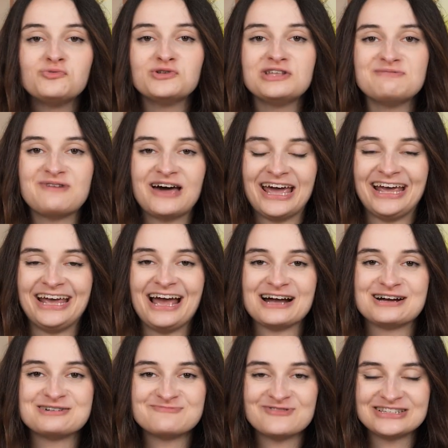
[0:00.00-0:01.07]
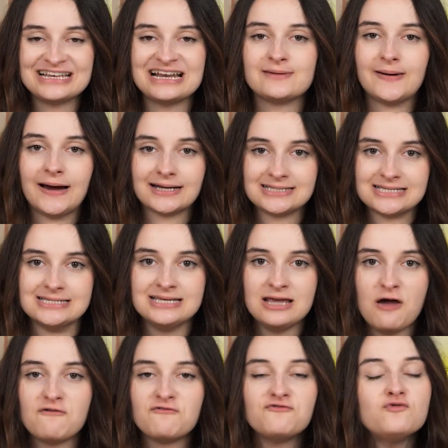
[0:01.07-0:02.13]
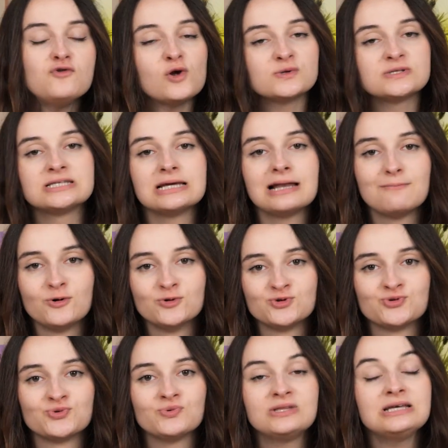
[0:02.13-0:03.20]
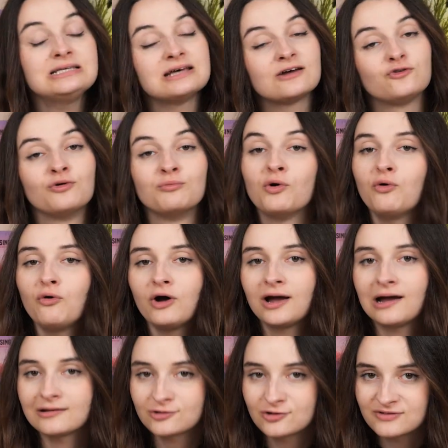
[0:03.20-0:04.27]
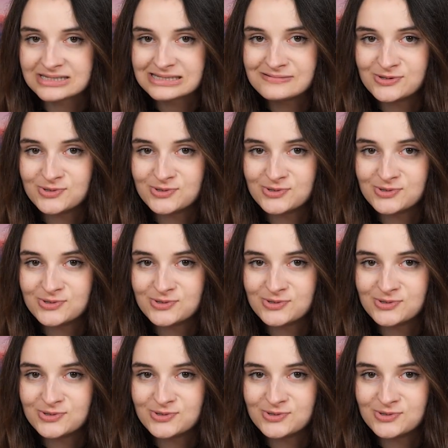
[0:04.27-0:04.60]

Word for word: Tout le monde est prêt à commencer la partie, vous lancez la bande son d'exactement 90